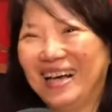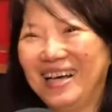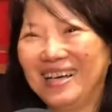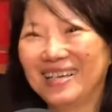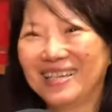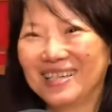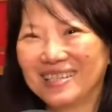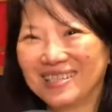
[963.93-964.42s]
我
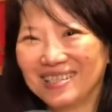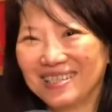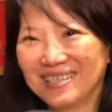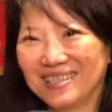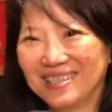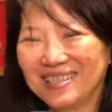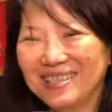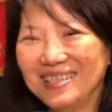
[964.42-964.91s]
觉得
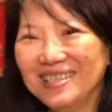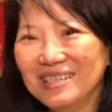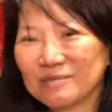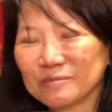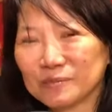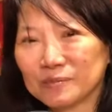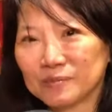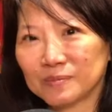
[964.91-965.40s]
教菜的
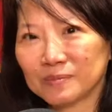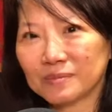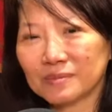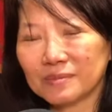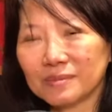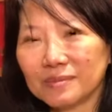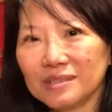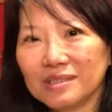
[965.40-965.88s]
人一定要
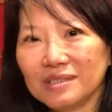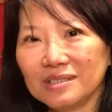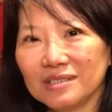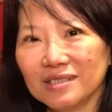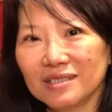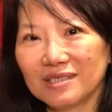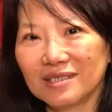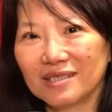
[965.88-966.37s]
把口
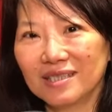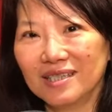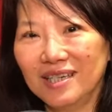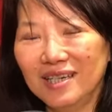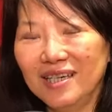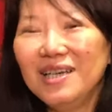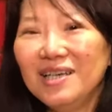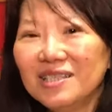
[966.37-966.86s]
诀都
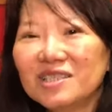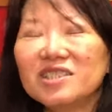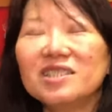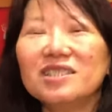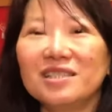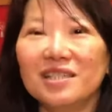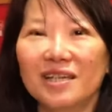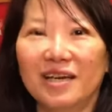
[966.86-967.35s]
练。是，
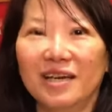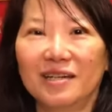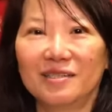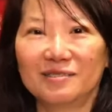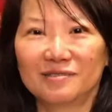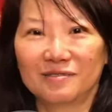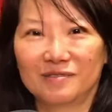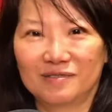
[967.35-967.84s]
对
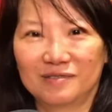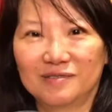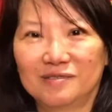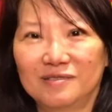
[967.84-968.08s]
不对？